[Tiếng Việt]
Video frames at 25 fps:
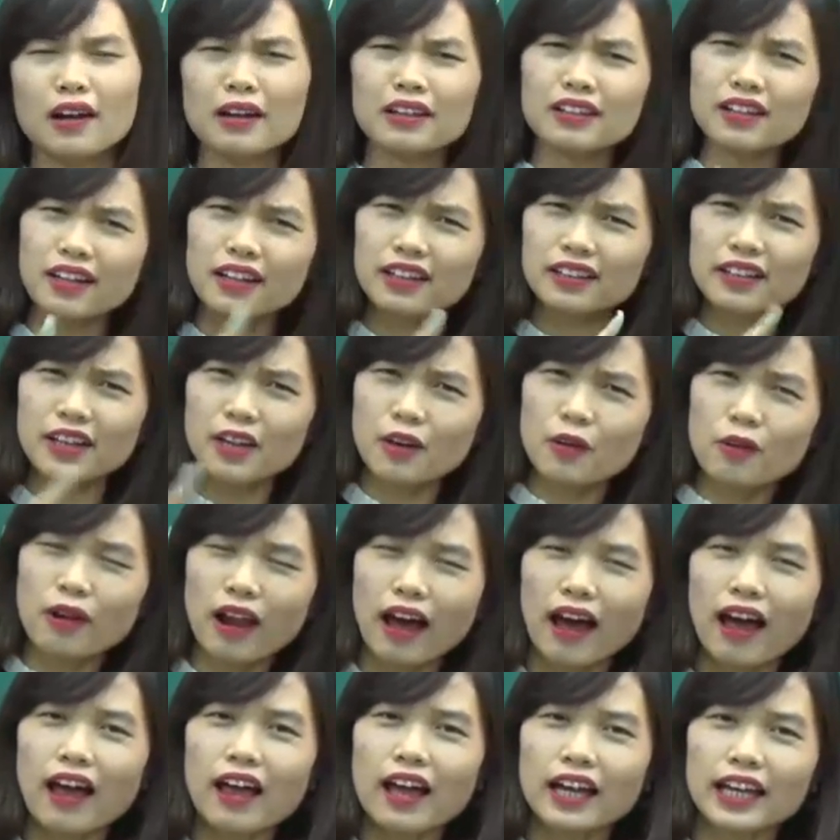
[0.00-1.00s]
Các bạn thấy
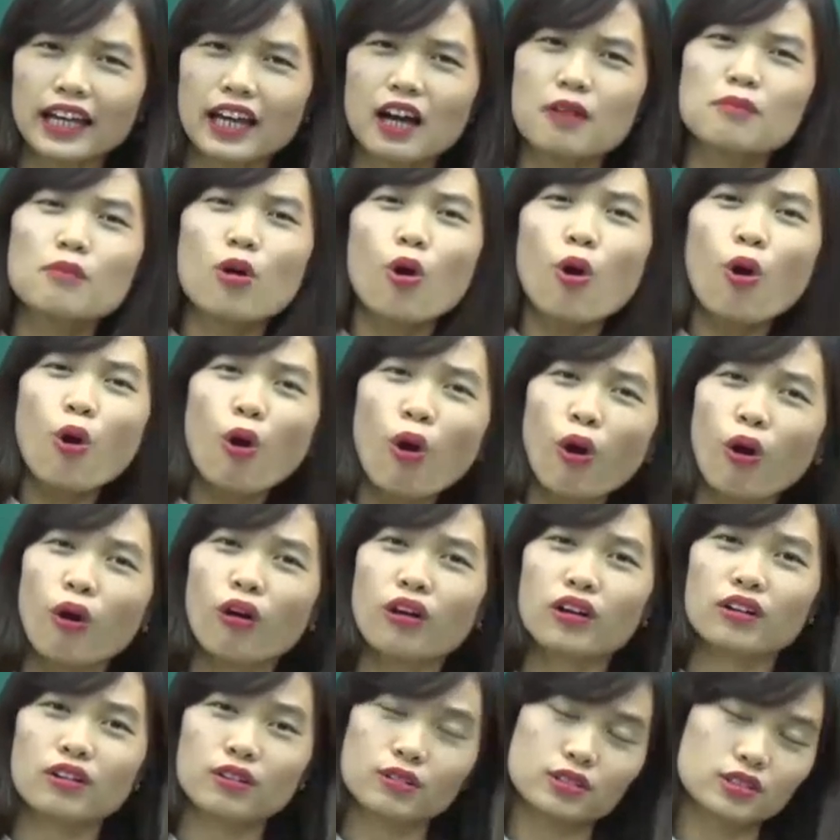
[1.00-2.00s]
đều là cái âm
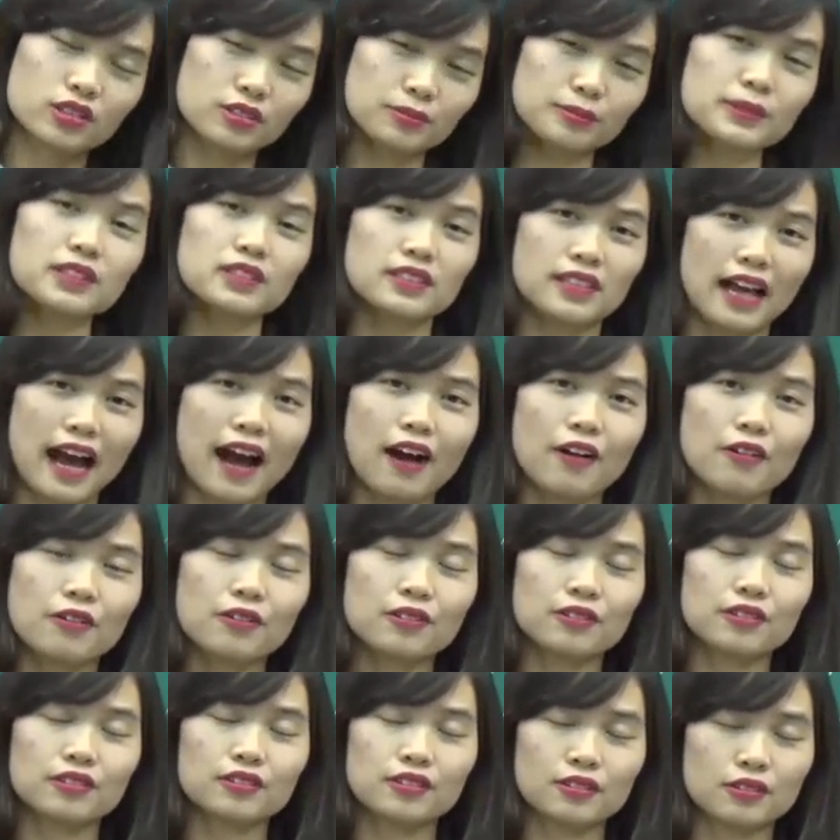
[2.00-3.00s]
o nó chiếm chỉ đạo,
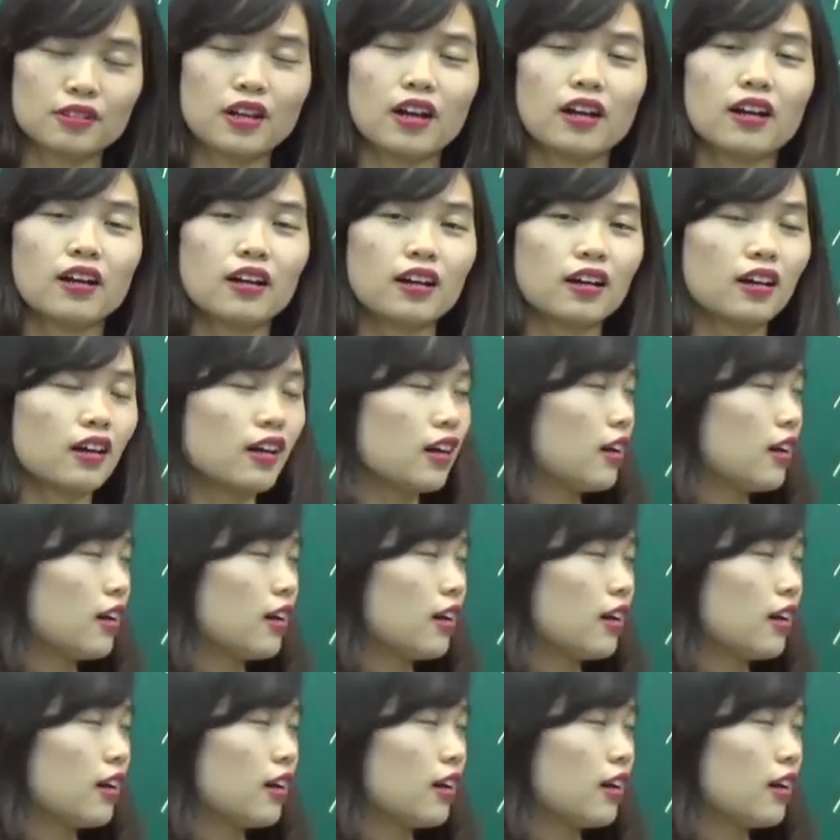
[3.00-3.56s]
đúng chưa?